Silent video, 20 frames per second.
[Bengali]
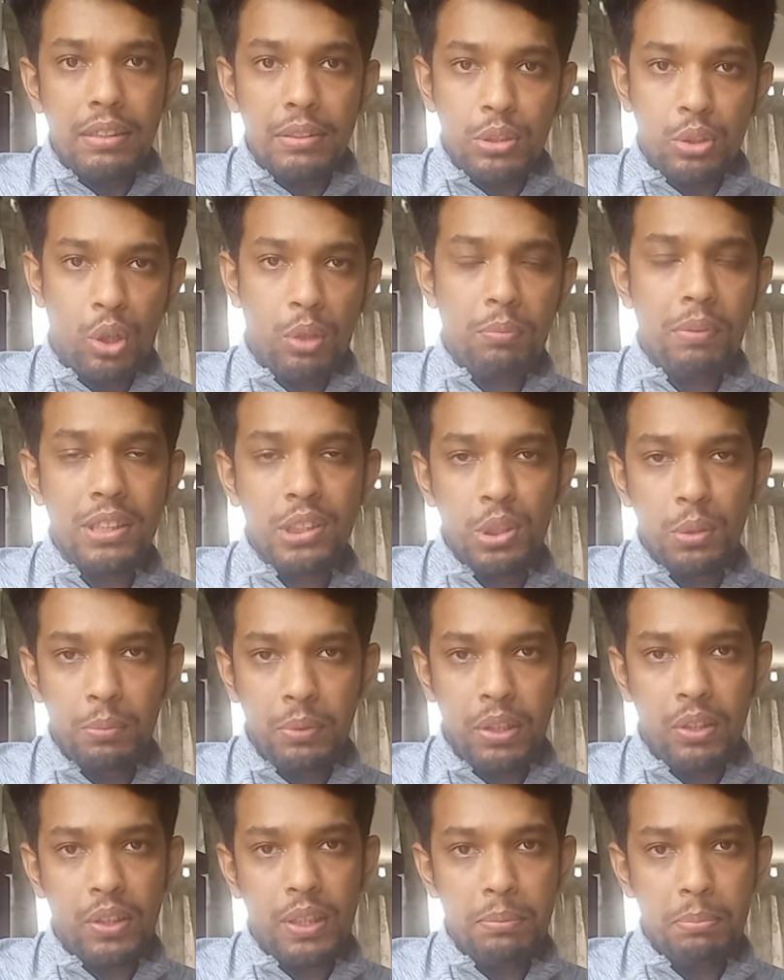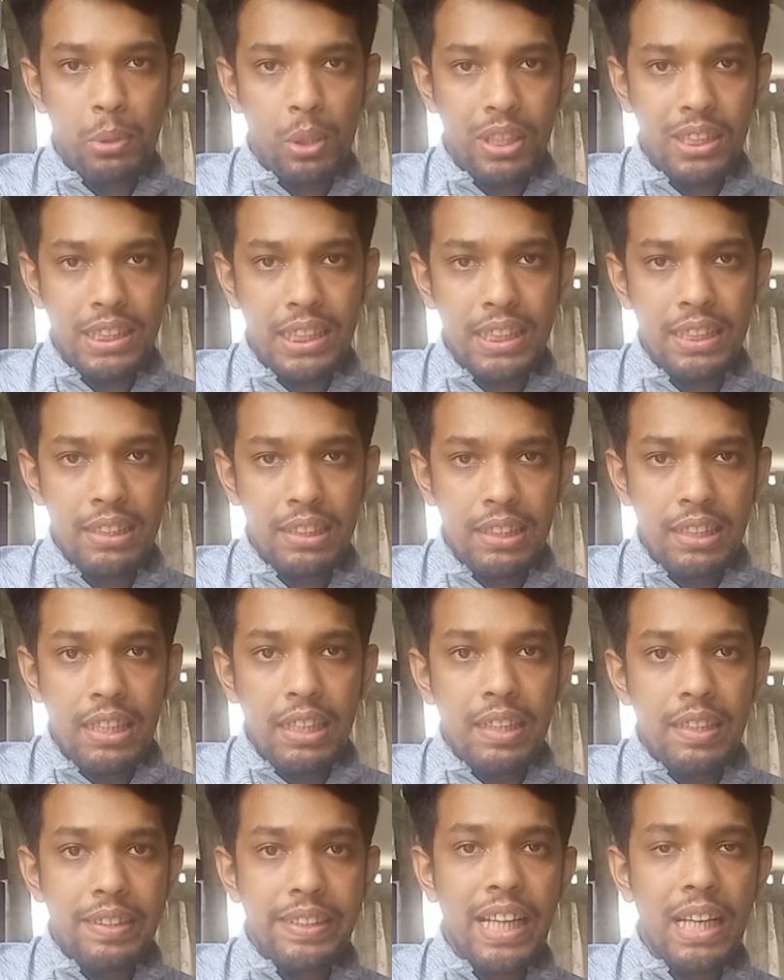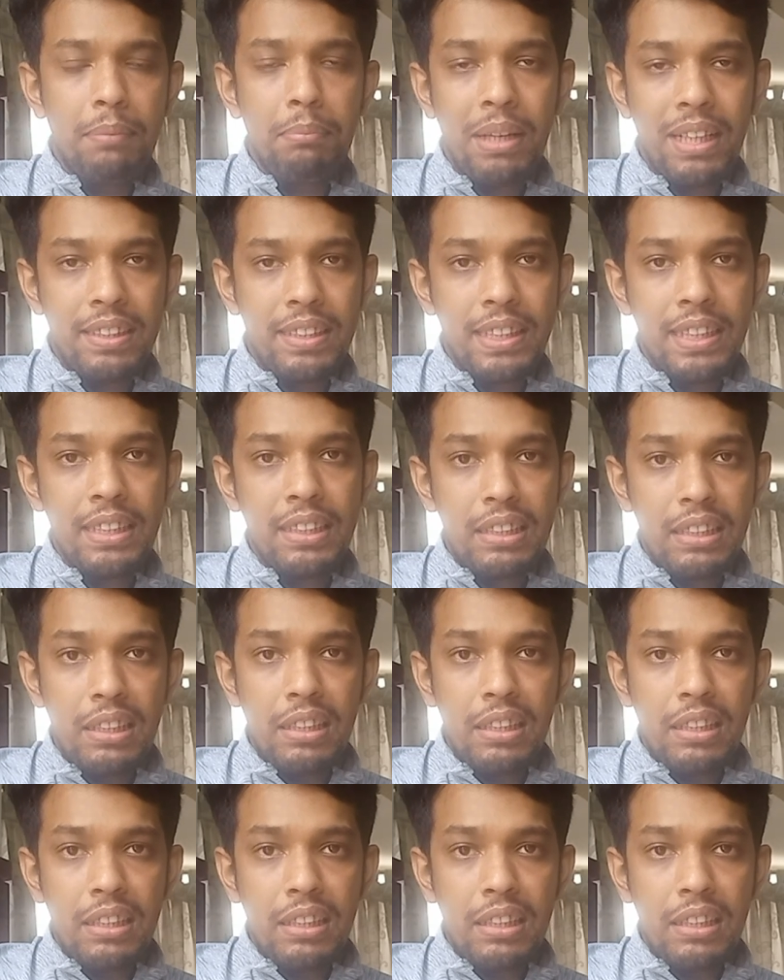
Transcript: সংবাদ সম্মেলনে বলেছেন রিয়াল মাদ্রিদ